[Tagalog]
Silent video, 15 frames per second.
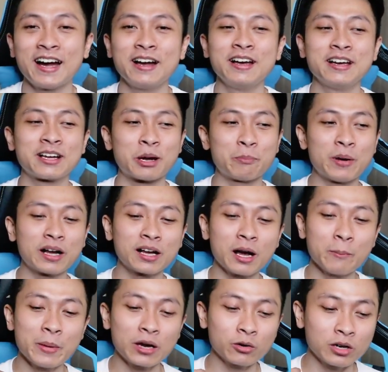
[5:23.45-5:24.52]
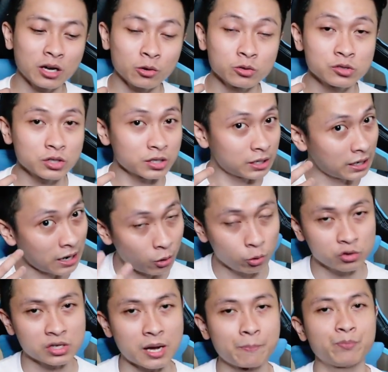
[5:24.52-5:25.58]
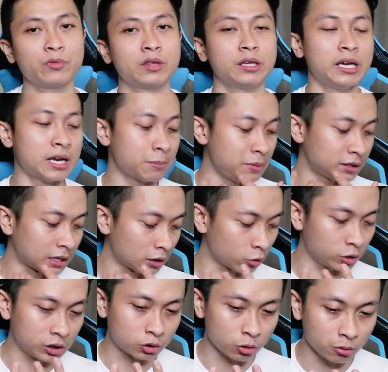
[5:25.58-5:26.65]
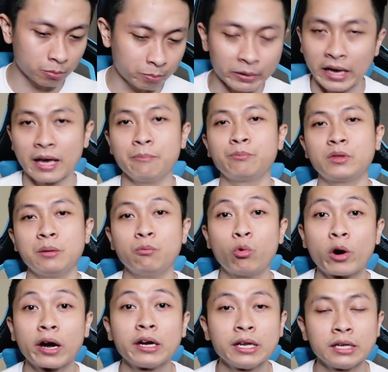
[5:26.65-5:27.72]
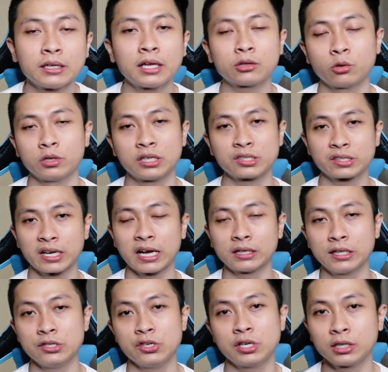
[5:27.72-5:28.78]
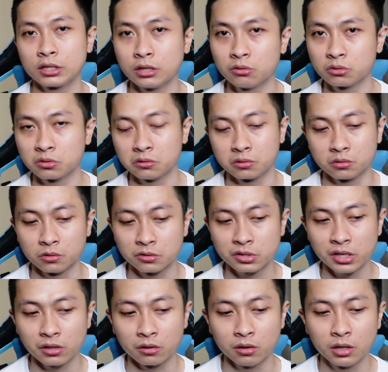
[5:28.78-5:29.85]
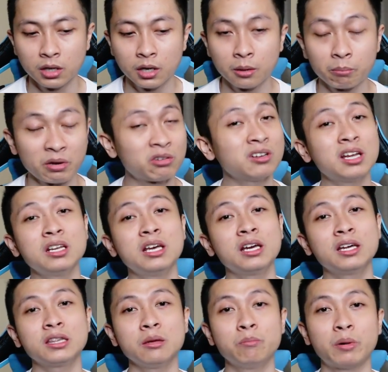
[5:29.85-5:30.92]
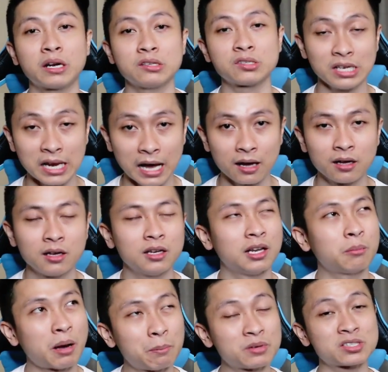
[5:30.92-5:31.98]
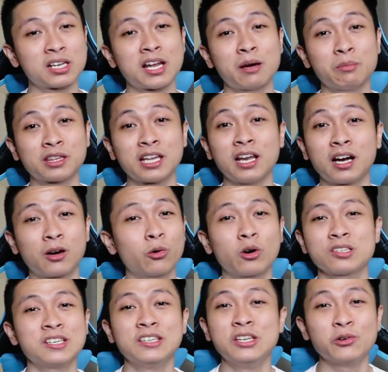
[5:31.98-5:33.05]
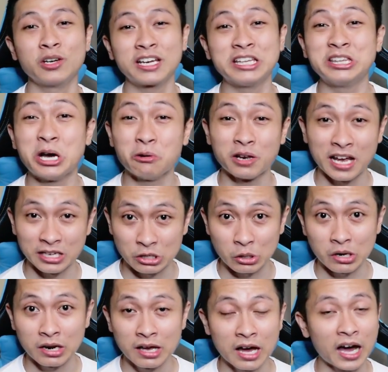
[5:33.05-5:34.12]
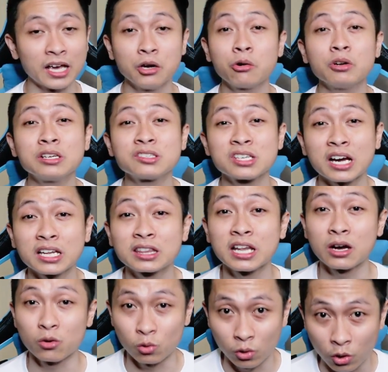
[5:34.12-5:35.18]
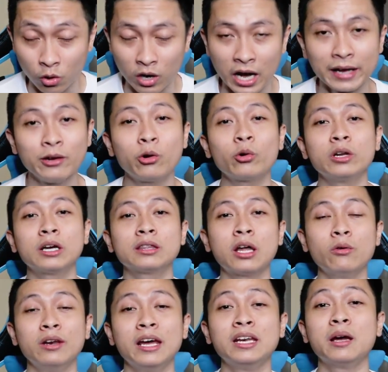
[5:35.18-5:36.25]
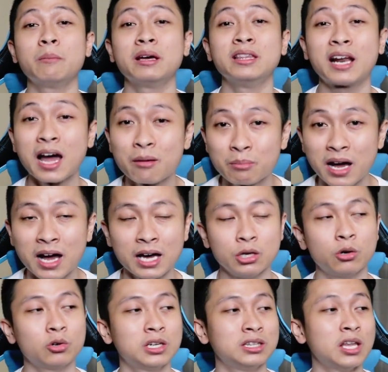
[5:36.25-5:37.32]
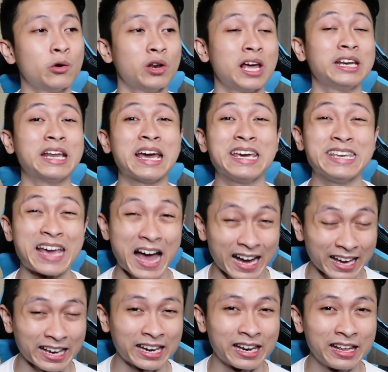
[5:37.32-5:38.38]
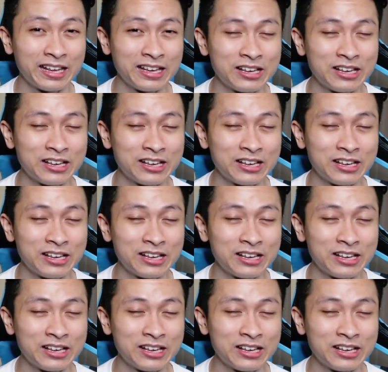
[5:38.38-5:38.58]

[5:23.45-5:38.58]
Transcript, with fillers: Kaya kapag ka meron akong kinausap, ginamitan ko nitong preemptive warning na to na strategy na tinuturo ko sa'yo. Pero na negative pa rin sila. Nagpapasalamat na lang ako kasi hindi ko naging downline yun. Ayoko ng sakit ng ulo. Ayoko ng downline na madrama. Ayoko ng downline na iyakin.